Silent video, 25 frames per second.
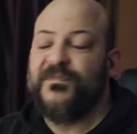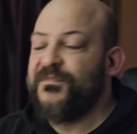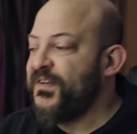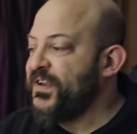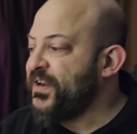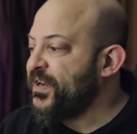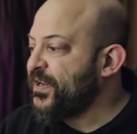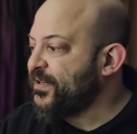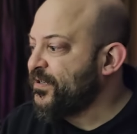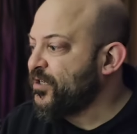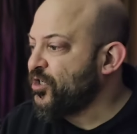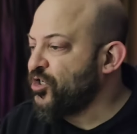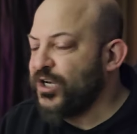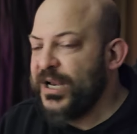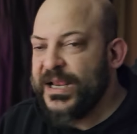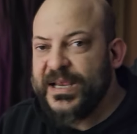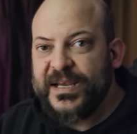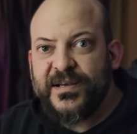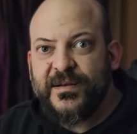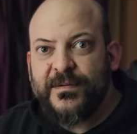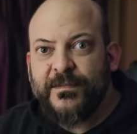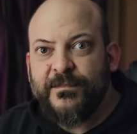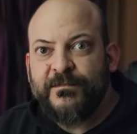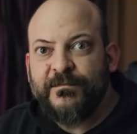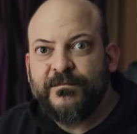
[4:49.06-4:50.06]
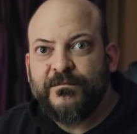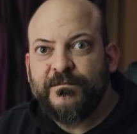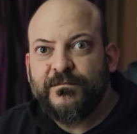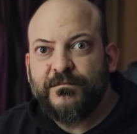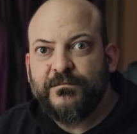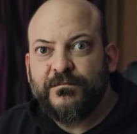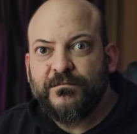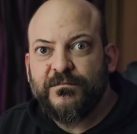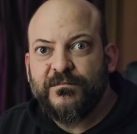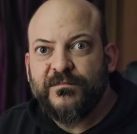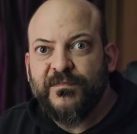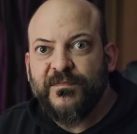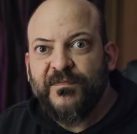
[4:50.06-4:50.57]
finde ich es nicht schlecht.
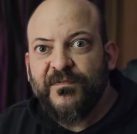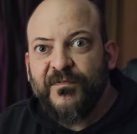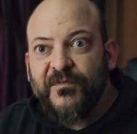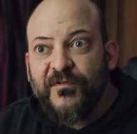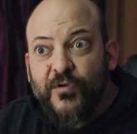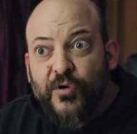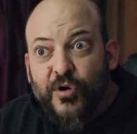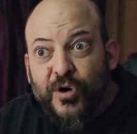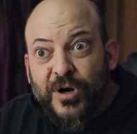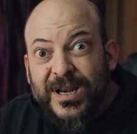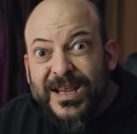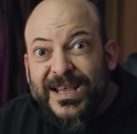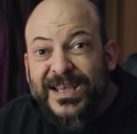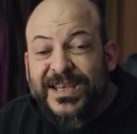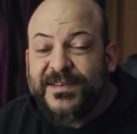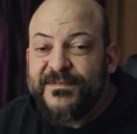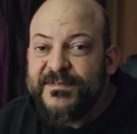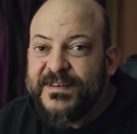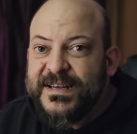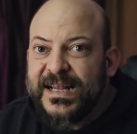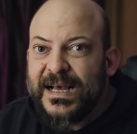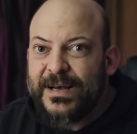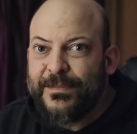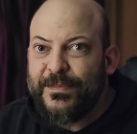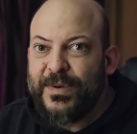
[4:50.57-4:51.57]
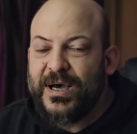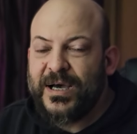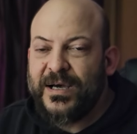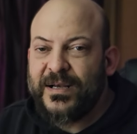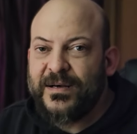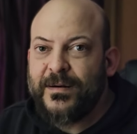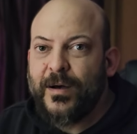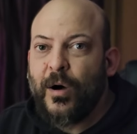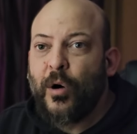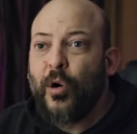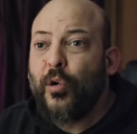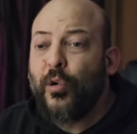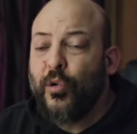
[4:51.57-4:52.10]
Würde ich wieder
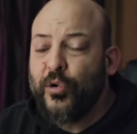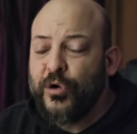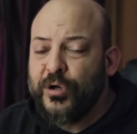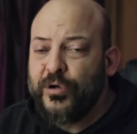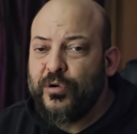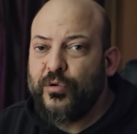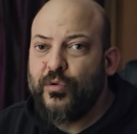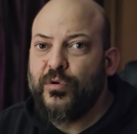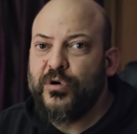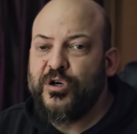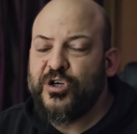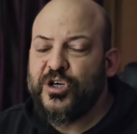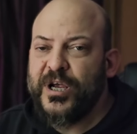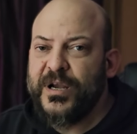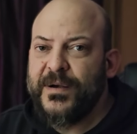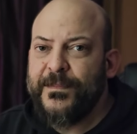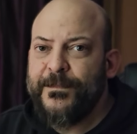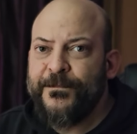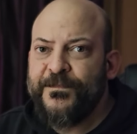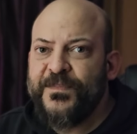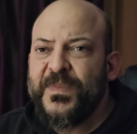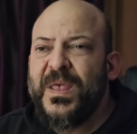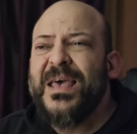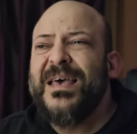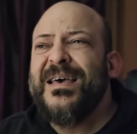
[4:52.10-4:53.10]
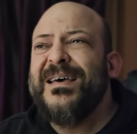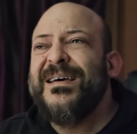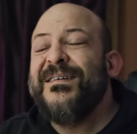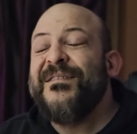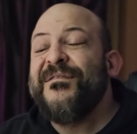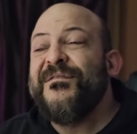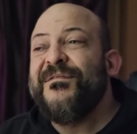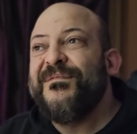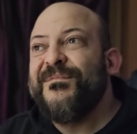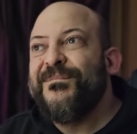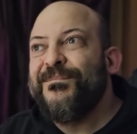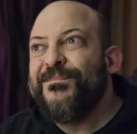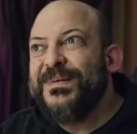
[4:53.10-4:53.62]
machen, auch ohne Gutschein.
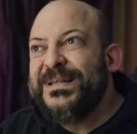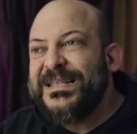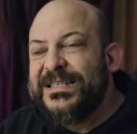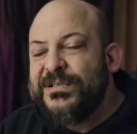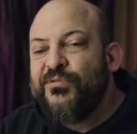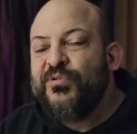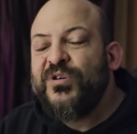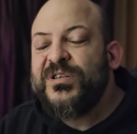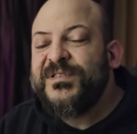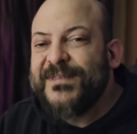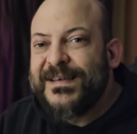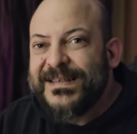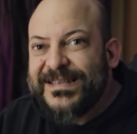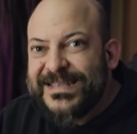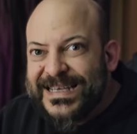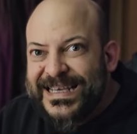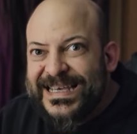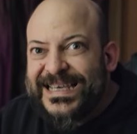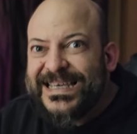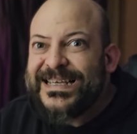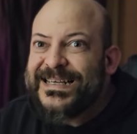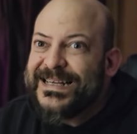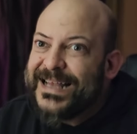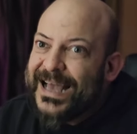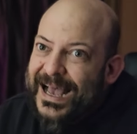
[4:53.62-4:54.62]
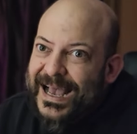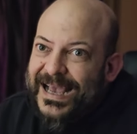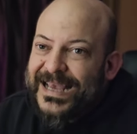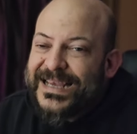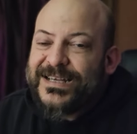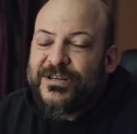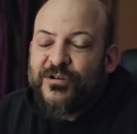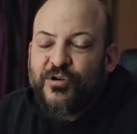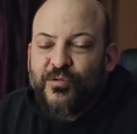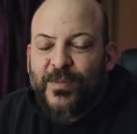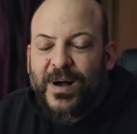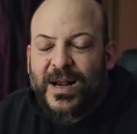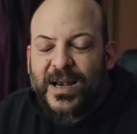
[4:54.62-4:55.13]
Beziehungsweise ich, da
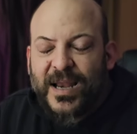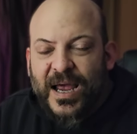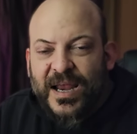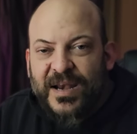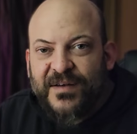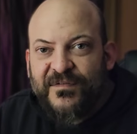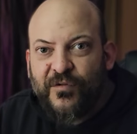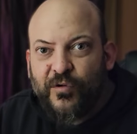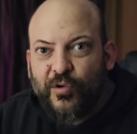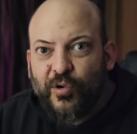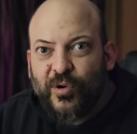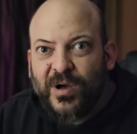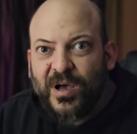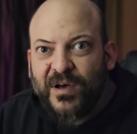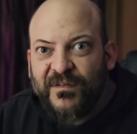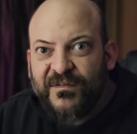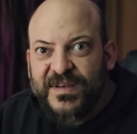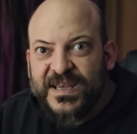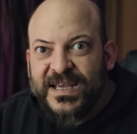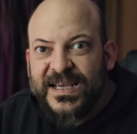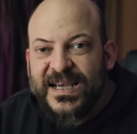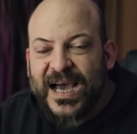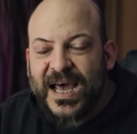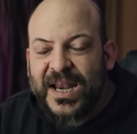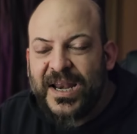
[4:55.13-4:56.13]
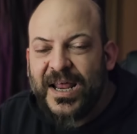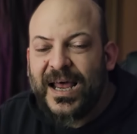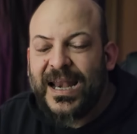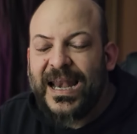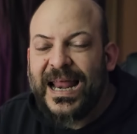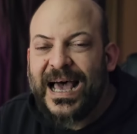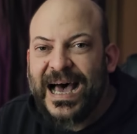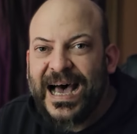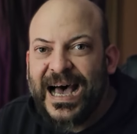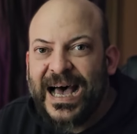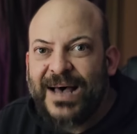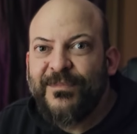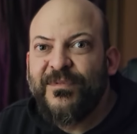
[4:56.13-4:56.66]
ich nun mal einen
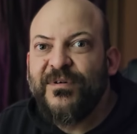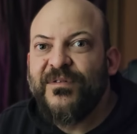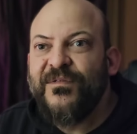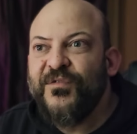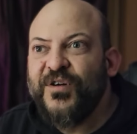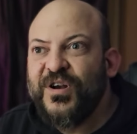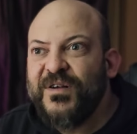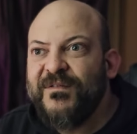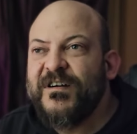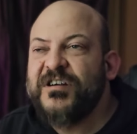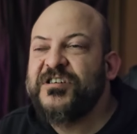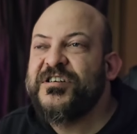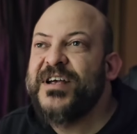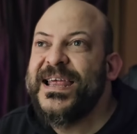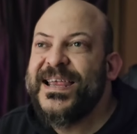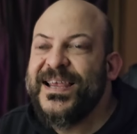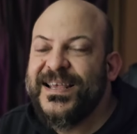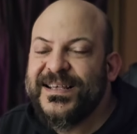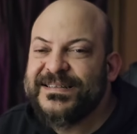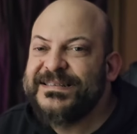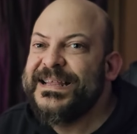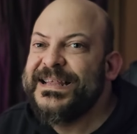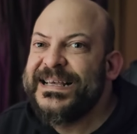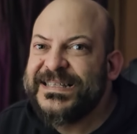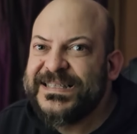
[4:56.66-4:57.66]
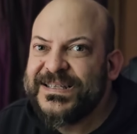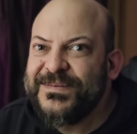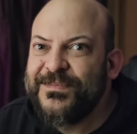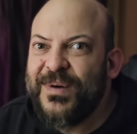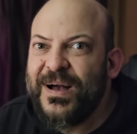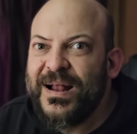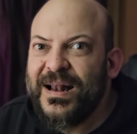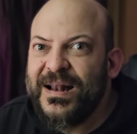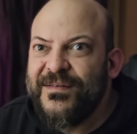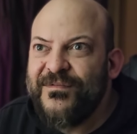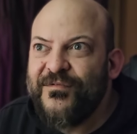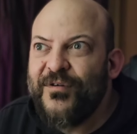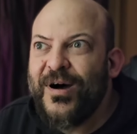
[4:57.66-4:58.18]
Fotografiekanal habe, würde wahrscheinlich das nächste
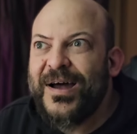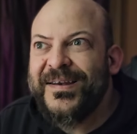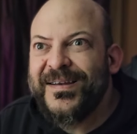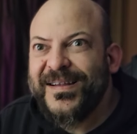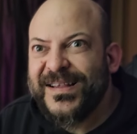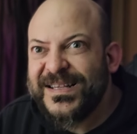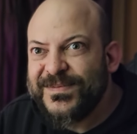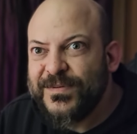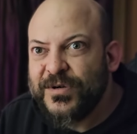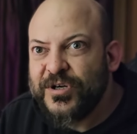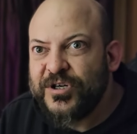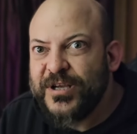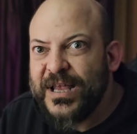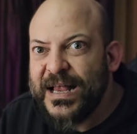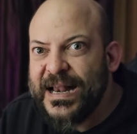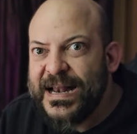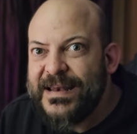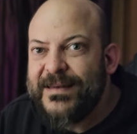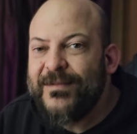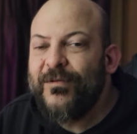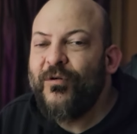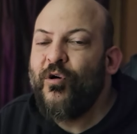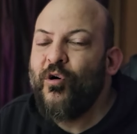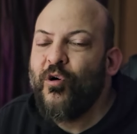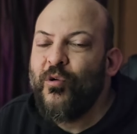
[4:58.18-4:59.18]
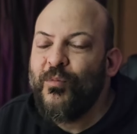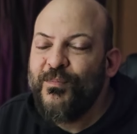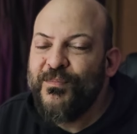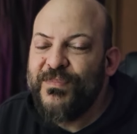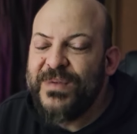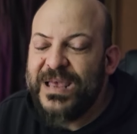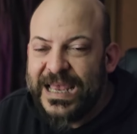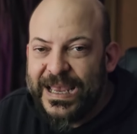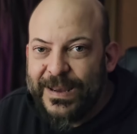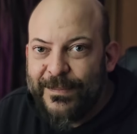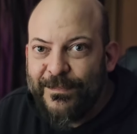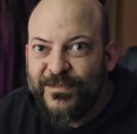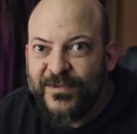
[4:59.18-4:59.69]
Mal woanders bestellen, um
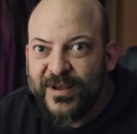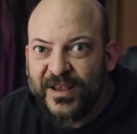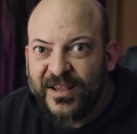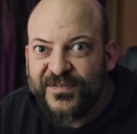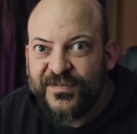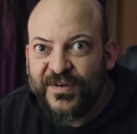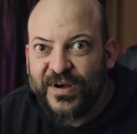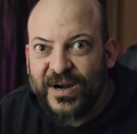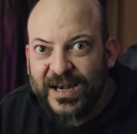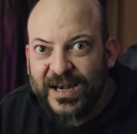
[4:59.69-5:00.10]
eben das